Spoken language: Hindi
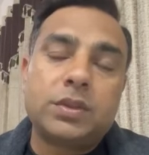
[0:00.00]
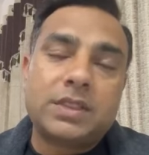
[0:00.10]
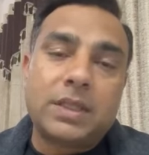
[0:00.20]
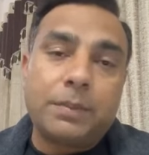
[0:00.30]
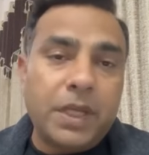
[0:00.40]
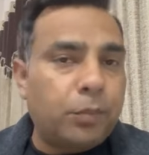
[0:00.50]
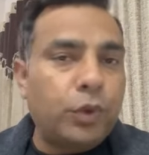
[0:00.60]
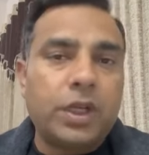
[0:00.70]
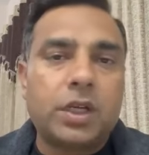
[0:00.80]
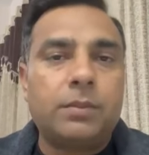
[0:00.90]
सभी
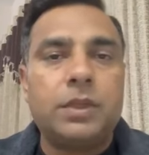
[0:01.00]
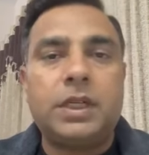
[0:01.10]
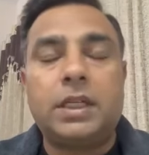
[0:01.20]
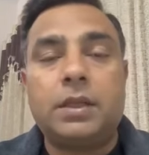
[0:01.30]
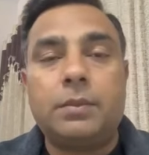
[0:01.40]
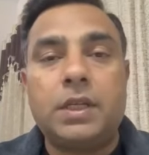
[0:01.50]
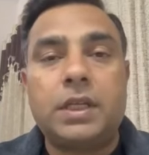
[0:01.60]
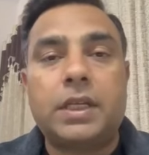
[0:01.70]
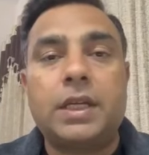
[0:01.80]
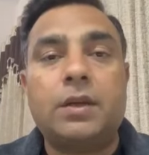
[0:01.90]
पूरी कम्युनिटी ने
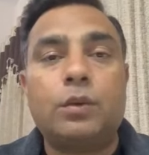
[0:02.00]
मिलके